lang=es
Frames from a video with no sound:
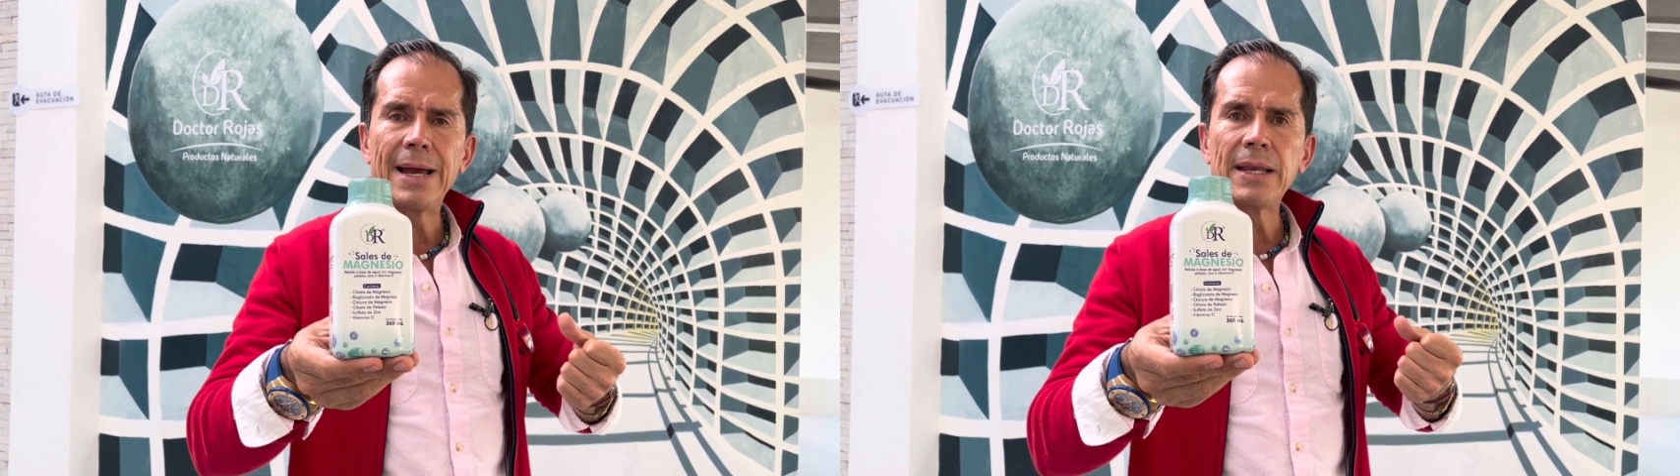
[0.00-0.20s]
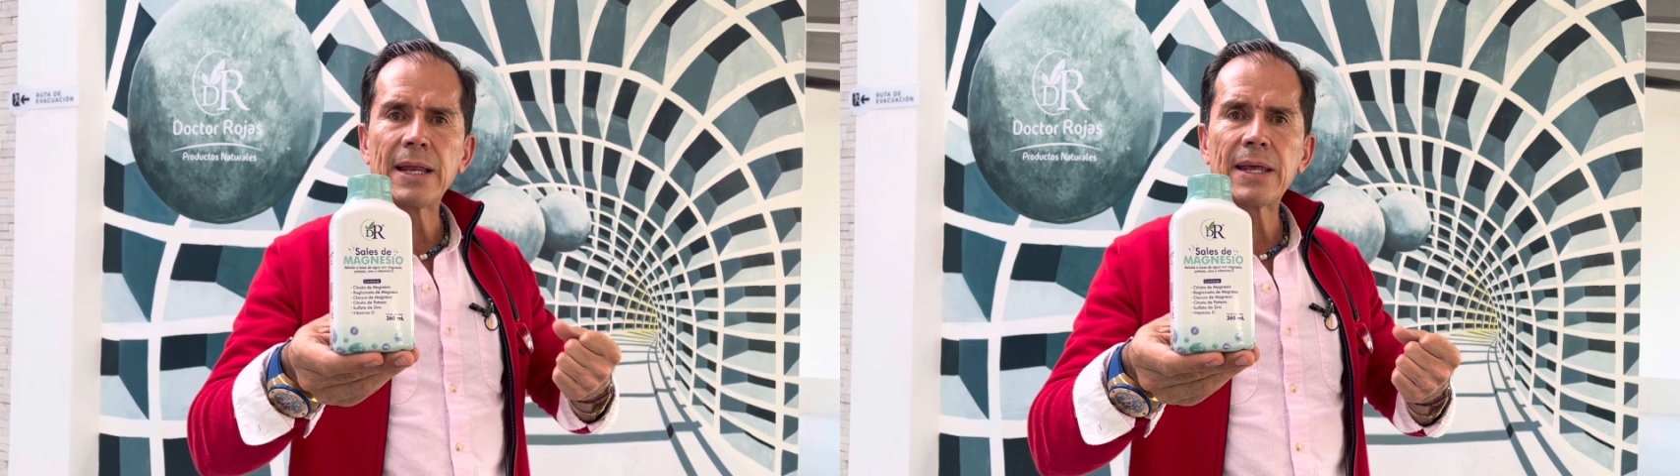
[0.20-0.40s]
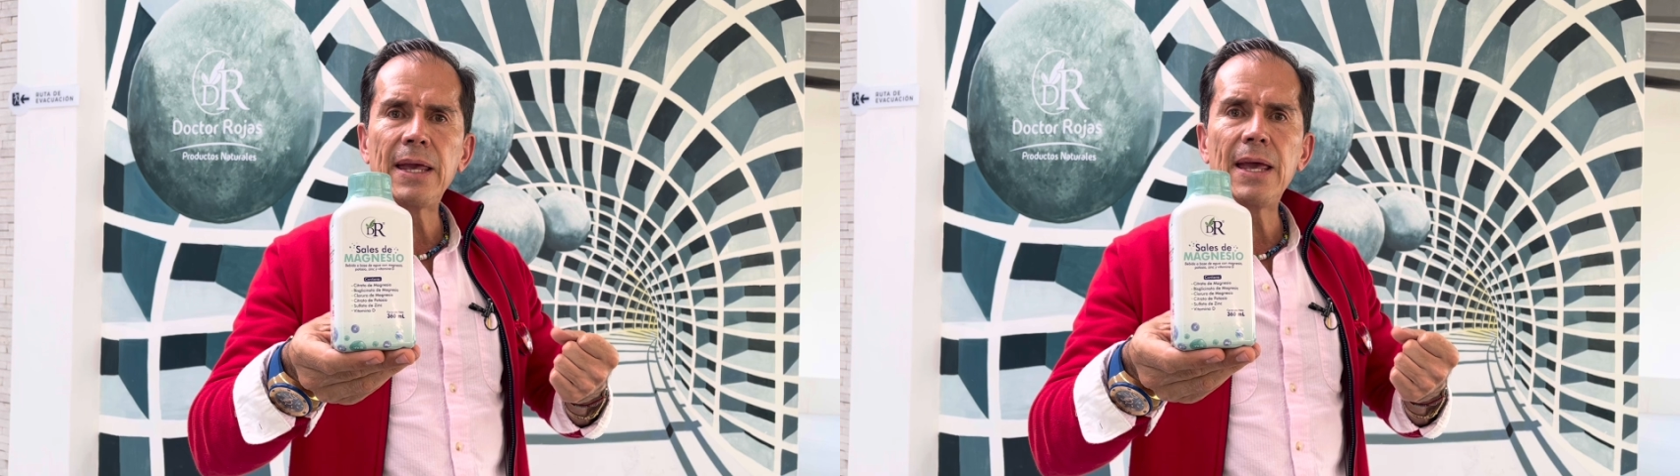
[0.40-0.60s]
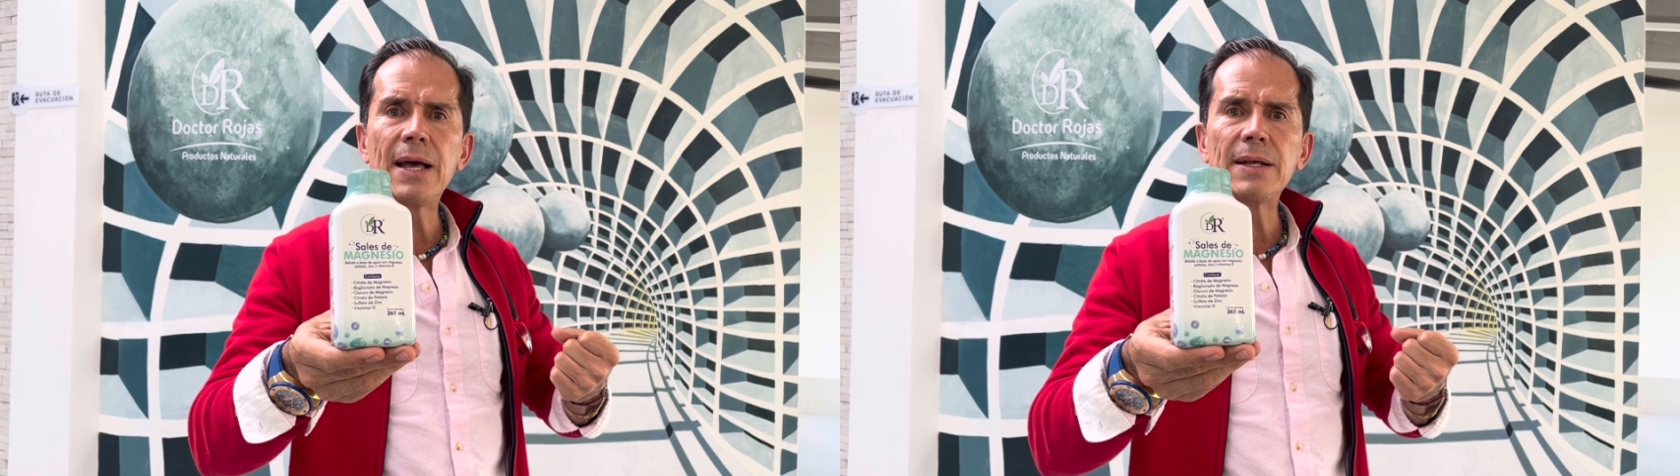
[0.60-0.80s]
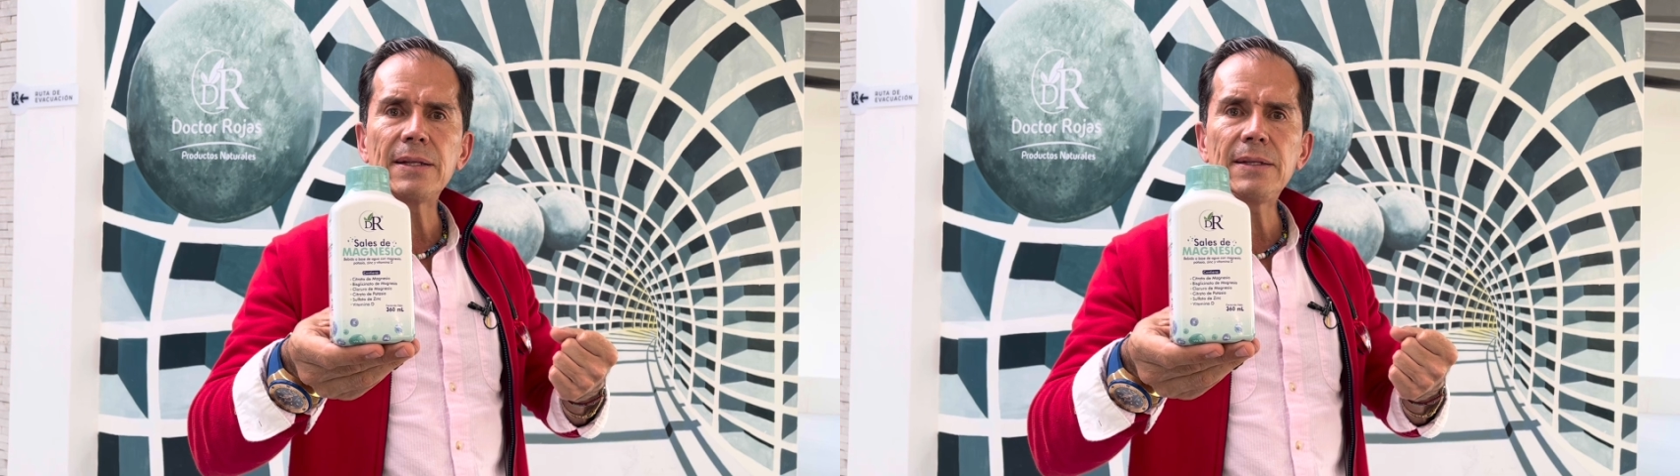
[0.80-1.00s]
energía